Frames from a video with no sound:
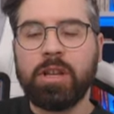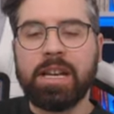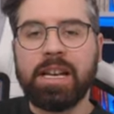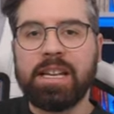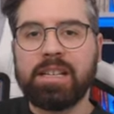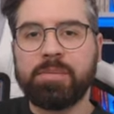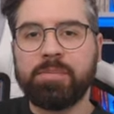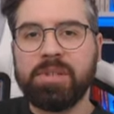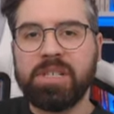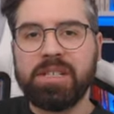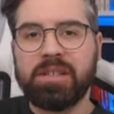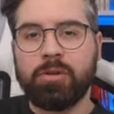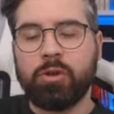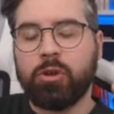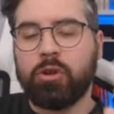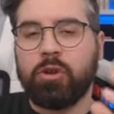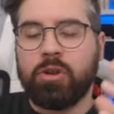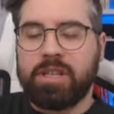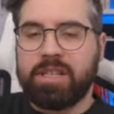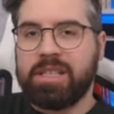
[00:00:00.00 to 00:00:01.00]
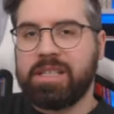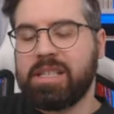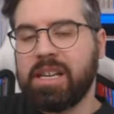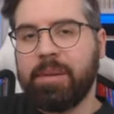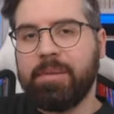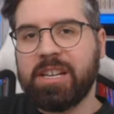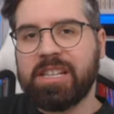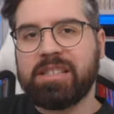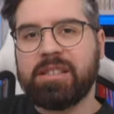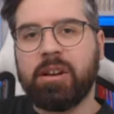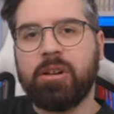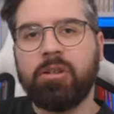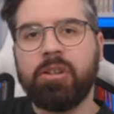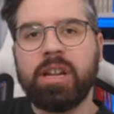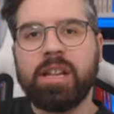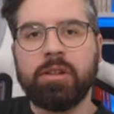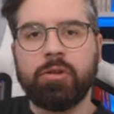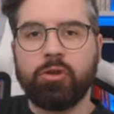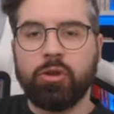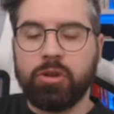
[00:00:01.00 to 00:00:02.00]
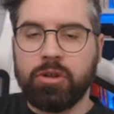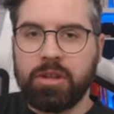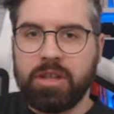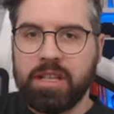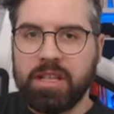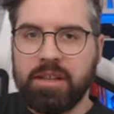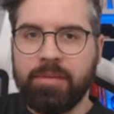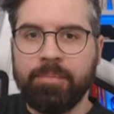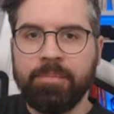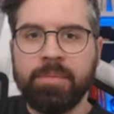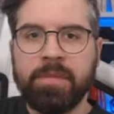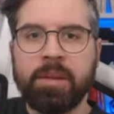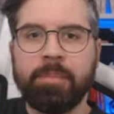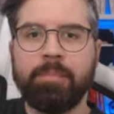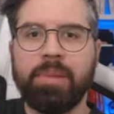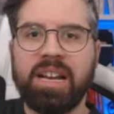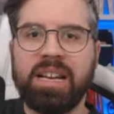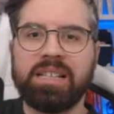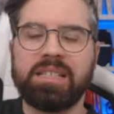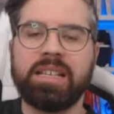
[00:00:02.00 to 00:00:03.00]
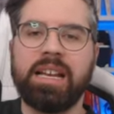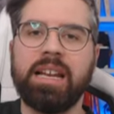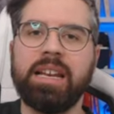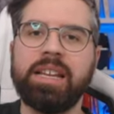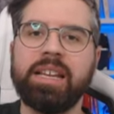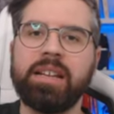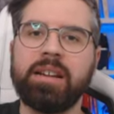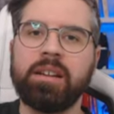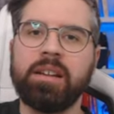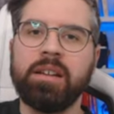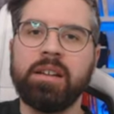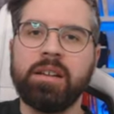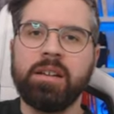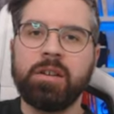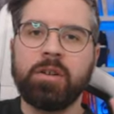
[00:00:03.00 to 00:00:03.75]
todas las todo lo que se sabe hasta ahora, dónde van a salir,